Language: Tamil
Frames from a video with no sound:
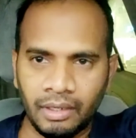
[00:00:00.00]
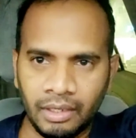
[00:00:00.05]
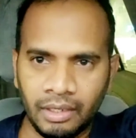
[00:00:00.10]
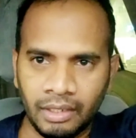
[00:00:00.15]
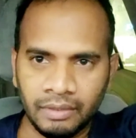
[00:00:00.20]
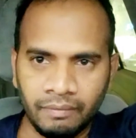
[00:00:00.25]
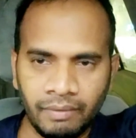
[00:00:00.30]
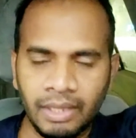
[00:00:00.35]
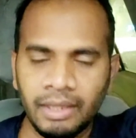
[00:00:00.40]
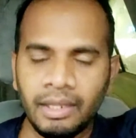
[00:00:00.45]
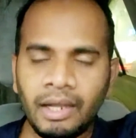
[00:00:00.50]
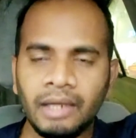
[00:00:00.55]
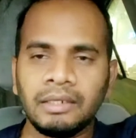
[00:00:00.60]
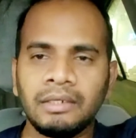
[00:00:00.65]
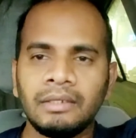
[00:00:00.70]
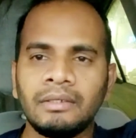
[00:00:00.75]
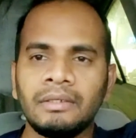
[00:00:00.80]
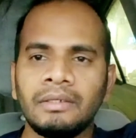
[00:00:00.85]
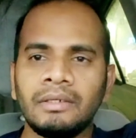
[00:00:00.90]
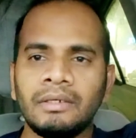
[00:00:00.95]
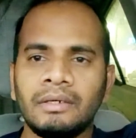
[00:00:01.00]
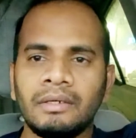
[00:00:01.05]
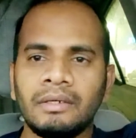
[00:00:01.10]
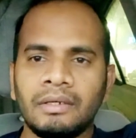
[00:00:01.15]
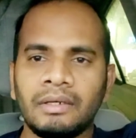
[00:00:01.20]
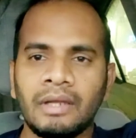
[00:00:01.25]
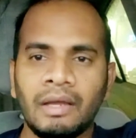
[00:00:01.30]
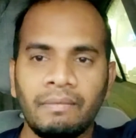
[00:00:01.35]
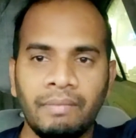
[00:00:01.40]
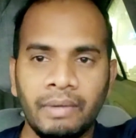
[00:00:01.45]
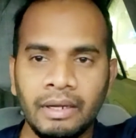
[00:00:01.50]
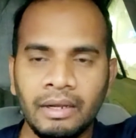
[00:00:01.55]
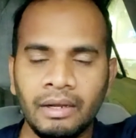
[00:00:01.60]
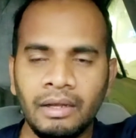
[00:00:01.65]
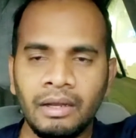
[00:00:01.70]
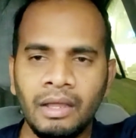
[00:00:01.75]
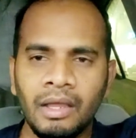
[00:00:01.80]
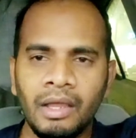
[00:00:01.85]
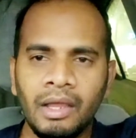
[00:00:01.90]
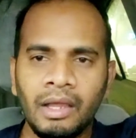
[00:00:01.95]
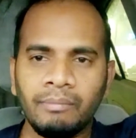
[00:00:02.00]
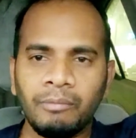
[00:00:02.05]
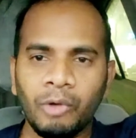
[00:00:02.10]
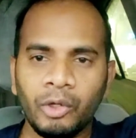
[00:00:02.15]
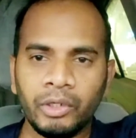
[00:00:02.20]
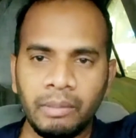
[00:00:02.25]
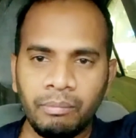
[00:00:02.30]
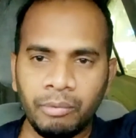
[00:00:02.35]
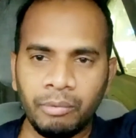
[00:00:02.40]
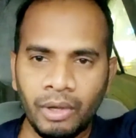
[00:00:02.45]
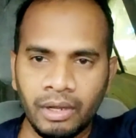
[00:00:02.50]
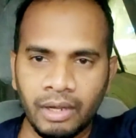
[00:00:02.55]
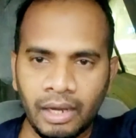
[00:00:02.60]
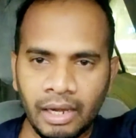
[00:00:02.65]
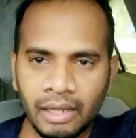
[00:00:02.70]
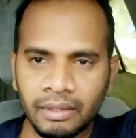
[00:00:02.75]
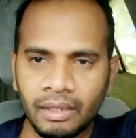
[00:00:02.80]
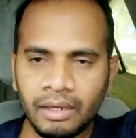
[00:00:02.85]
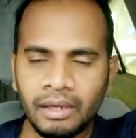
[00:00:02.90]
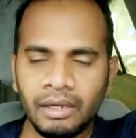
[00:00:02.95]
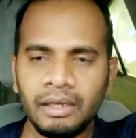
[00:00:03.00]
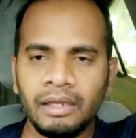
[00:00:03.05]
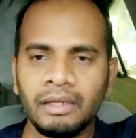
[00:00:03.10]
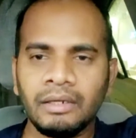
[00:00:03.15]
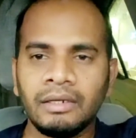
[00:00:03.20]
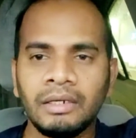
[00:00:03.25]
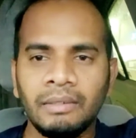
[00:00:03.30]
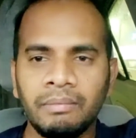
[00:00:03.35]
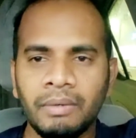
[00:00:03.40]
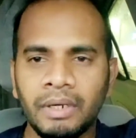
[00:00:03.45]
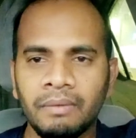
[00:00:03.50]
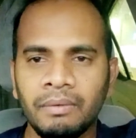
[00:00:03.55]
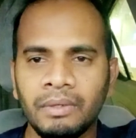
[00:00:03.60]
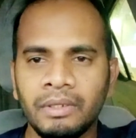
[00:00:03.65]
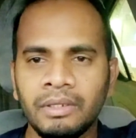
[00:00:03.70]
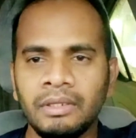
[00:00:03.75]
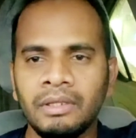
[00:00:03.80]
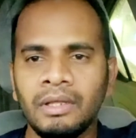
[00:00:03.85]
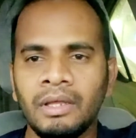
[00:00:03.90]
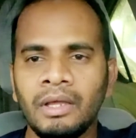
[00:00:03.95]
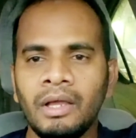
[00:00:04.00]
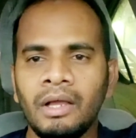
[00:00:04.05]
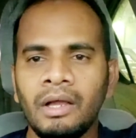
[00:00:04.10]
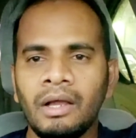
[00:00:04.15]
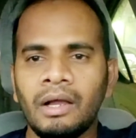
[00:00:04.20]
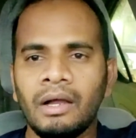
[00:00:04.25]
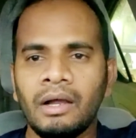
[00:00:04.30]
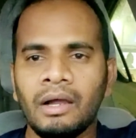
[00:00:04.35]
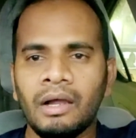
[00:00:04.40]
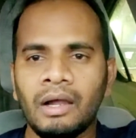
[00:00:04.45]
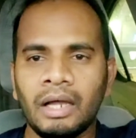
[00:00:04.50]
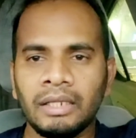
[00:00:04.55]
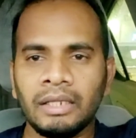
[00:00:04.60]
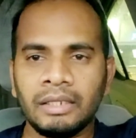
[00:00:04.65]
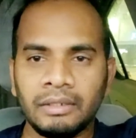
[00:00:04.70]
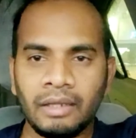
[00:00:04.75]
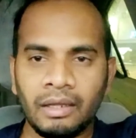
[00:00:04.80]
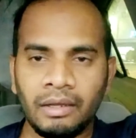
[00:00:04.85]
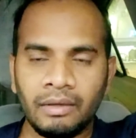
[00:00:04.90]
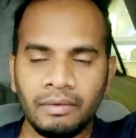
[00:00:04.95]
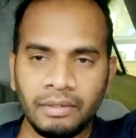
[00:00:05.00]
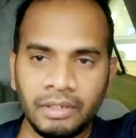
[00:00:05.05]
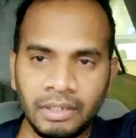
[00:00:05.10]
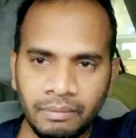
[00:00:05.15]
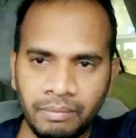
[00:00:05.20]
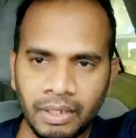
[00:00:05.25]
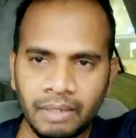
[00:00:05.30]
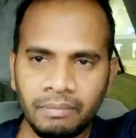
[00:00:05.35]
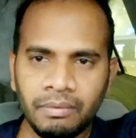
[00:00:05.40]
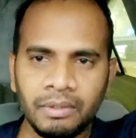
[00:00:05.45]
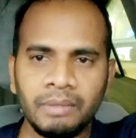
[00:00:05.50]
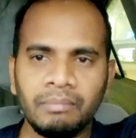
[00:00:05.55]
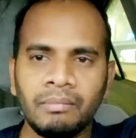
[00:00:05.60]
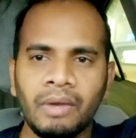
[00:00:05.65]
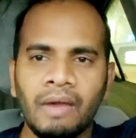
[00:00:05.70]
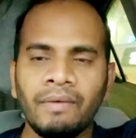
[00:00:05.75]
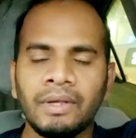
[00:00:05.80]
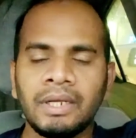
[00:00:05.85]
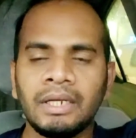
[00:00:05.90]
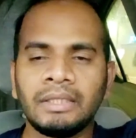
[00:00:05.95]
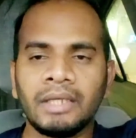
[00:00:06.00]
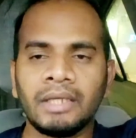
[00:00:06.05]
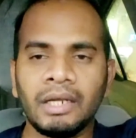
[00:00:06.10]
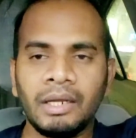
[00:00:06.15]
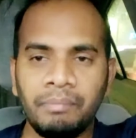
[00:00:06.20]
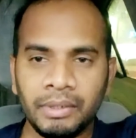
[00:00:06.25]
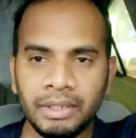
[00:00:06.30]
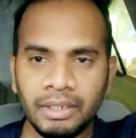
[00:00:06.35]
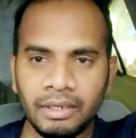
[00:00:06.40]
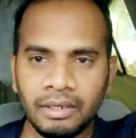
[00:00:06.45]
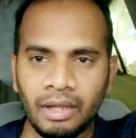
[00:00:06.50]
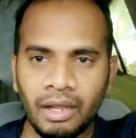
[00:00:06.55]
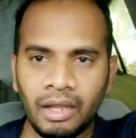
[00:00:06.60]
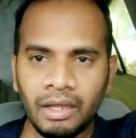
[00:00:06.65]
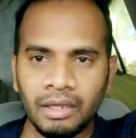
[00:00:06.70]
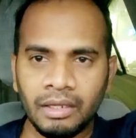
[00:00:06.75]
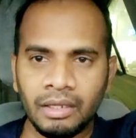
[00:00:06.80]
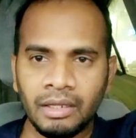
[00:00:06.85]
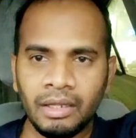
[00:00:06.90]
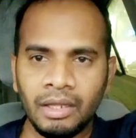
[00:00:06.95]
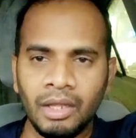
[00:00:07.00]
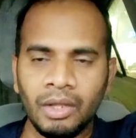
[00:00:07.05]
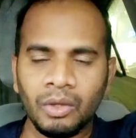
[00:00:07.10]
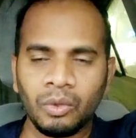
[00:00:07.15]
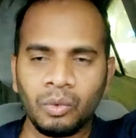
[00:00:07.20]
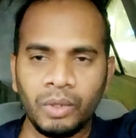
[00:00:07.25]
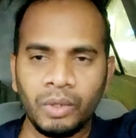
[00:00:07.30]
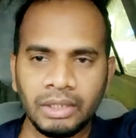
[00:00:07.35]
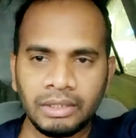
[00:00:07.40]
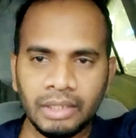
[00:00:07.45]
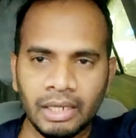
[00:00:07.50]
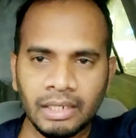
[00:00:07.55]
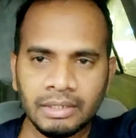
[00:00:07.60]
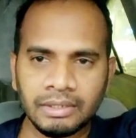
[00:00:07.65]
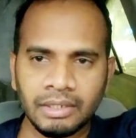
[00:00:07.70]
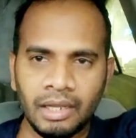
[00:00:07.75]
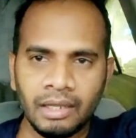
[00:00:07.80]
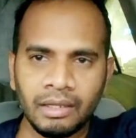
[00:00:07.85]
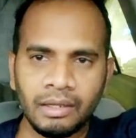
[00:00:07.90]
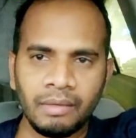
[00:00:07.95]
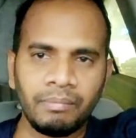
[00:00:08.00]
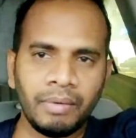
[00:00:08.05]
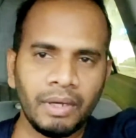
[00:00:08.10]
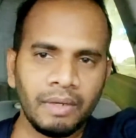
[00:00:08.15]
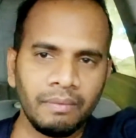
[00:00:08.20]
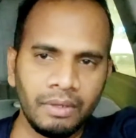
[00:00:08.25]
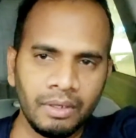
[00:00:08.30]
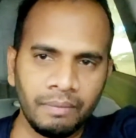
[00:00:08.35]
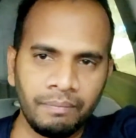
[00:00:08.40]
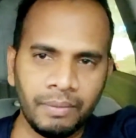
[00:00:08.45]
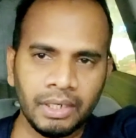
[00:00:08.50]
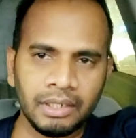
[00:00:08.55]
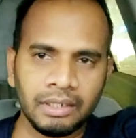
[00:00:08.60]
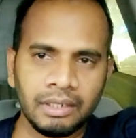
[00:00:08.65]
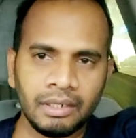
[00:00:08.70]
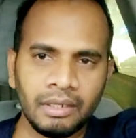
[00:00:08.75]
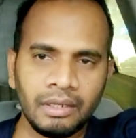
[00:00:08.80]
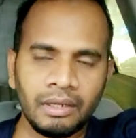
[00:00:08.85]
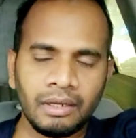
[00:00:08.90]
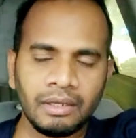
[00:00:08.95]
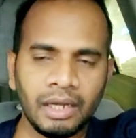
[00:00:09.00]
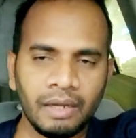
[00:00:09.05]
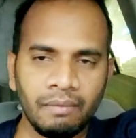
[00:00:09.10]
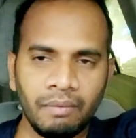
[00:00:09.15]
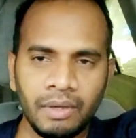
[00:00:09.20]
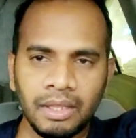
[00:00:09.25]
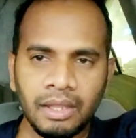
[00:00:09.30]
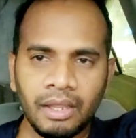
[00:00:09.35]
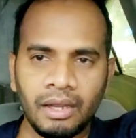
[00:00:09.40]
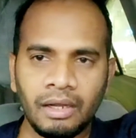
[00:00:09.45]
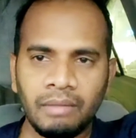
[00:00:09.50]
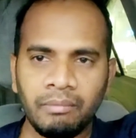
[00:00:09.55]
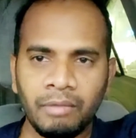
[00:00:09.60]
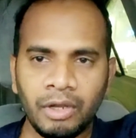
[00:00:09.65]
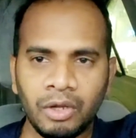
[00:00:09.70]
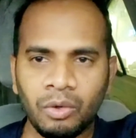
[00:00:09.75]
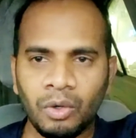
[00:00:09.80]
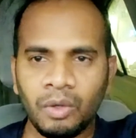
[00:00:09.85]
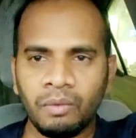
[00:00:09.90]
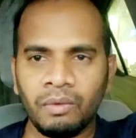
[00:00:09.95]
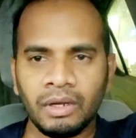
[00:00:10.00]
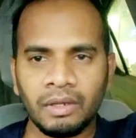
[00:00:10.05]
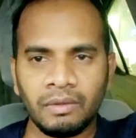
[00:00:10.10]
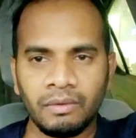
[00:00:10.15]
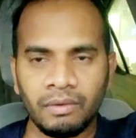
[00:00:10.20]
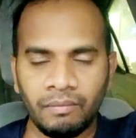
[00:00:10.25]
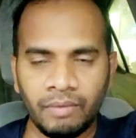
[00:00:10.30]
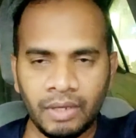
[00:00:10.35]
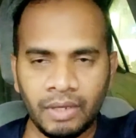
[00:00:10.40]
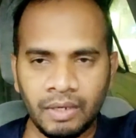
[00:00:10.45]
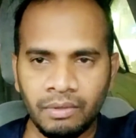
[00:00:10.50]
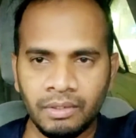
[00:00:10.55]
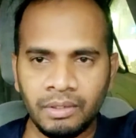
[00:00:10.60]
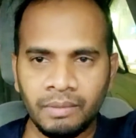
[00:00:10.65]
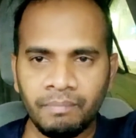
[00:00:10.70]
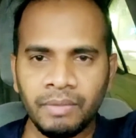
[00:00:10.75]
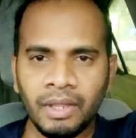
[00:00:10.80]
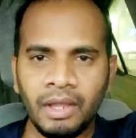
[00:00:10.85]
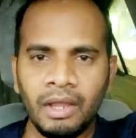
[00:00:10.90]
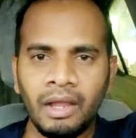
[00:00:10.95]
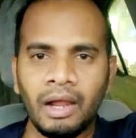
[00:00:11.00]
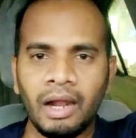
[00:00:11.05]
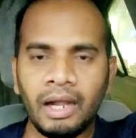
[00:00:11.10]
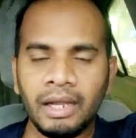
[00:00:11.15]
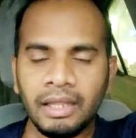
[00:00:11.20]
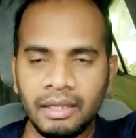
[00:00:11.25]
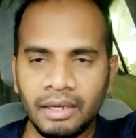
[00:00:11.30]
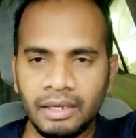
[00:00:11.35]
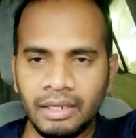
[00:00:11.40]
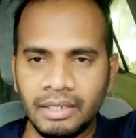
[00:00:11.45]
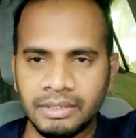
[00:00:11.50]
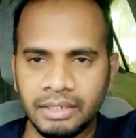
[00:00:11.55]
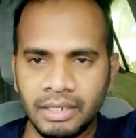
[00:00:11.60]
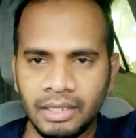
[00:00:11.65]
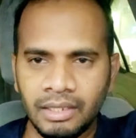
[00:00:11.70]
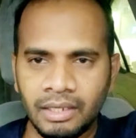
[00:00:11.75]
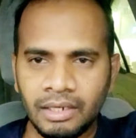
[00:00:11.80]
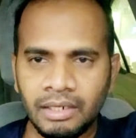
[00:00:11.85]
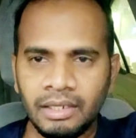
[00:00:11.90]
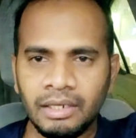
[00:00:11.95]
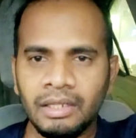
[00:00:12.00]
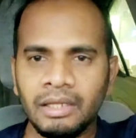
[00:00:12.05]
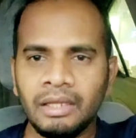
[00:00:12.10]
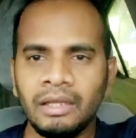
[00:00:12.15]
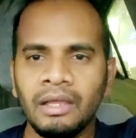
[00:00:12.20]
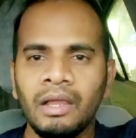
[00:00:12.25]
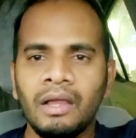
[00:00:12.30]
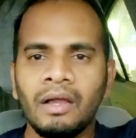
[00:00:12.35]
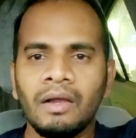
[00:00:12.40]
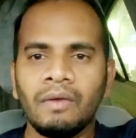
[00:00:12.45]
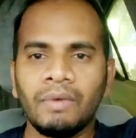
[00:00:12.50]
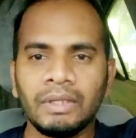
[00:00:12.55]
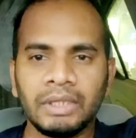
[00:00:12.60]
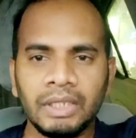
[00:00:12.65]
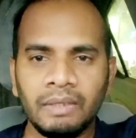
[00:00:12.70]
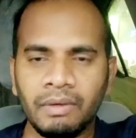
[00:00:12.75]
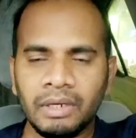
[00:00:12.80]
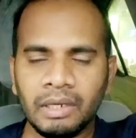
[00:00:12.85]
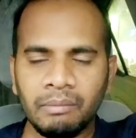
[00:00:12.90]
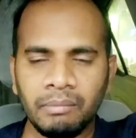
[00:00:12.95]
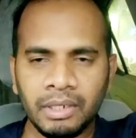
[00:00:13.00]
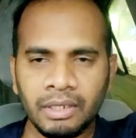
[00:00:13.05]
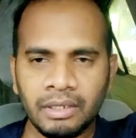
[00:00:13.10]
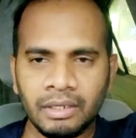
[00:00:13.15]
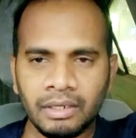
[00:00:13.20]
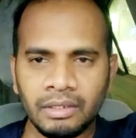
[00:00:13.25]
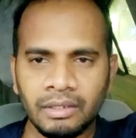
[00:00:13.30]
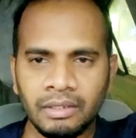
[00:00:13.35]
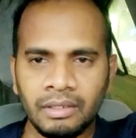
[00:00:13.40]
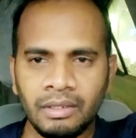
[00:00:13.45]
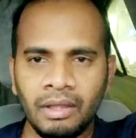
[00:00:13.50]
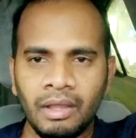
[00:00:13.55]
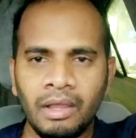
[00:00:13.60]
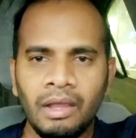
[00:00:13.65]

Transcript: அந்த வெளிநாட்டு நபர்கள் போதைப்பொருள் கடத்தல்களில் ஈடுபடுவது ஈடுபடுவதும் அவற்றை தடுப்பதற்காக குவைத் அரசாங்கம் பல்வேறுபட்ட நடவடிக்கைகளை மேற்கொண்டு வரு வருவதும் அடிக்கடி செய்திகளிலே வந்த வண்ணம் இருக்கிறது